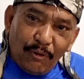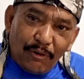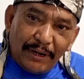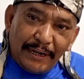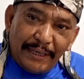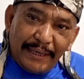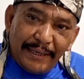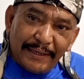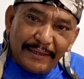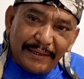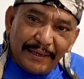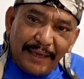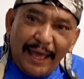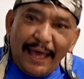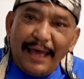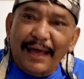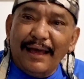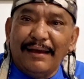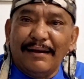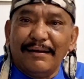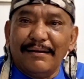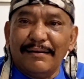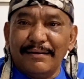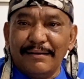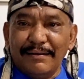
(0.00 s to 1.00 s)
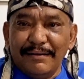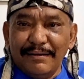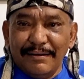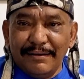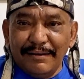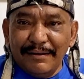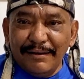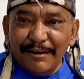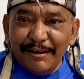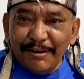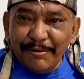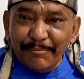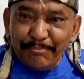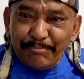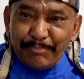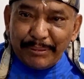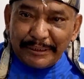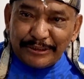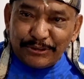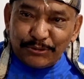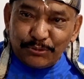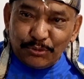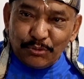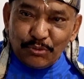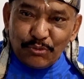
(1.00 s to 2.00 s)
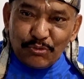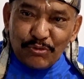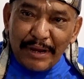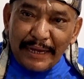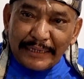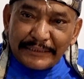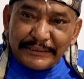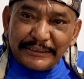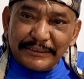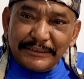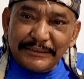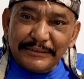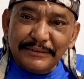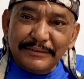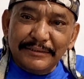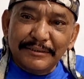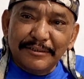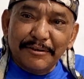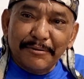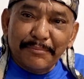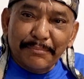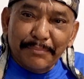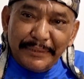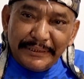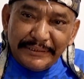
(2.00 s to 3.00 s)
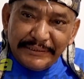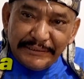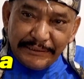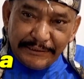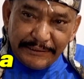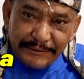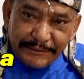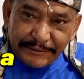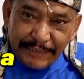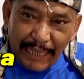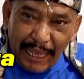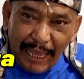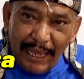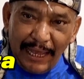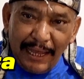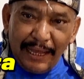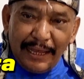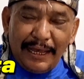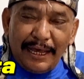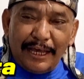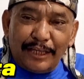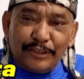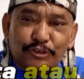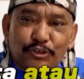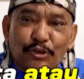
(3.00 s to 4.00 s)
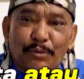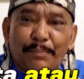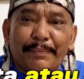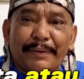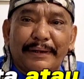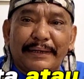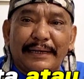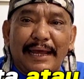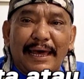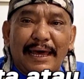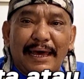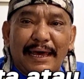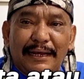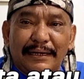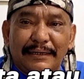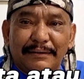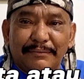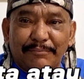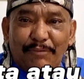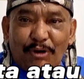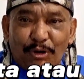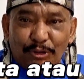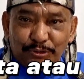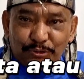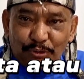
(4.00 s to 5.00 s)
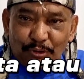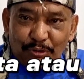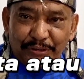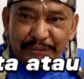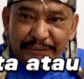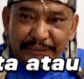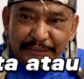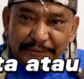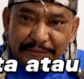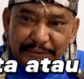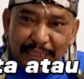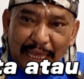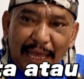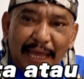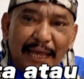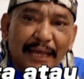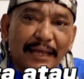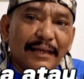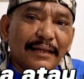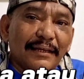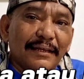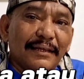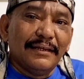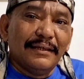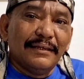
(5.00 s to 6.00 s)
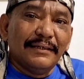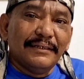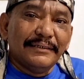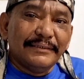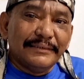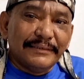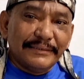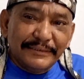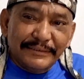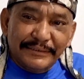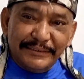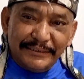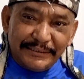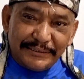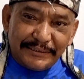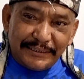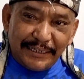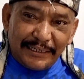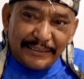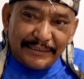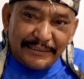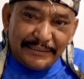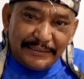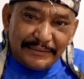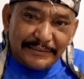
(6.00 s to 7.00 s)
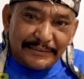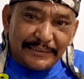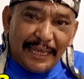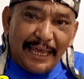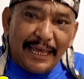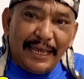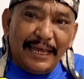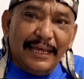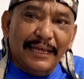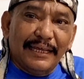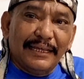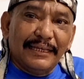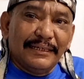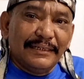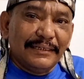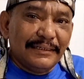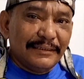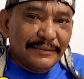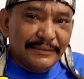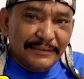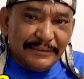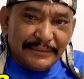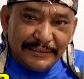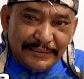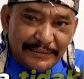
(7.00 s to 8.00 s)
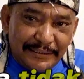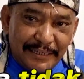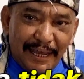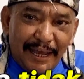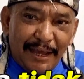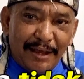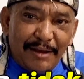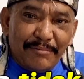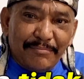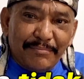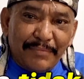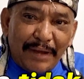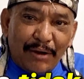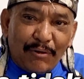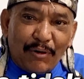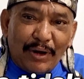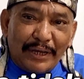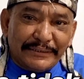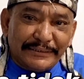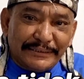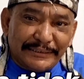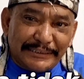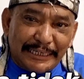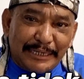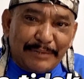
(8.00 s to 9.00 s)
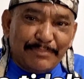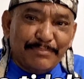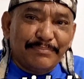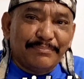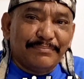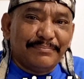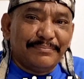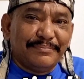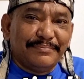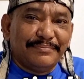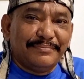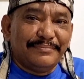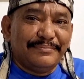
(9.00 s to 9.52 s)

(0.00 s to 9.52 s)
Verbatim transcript: Bolehkah petugas menyita atau menahan motor kita jika kita tidak bawa SIM?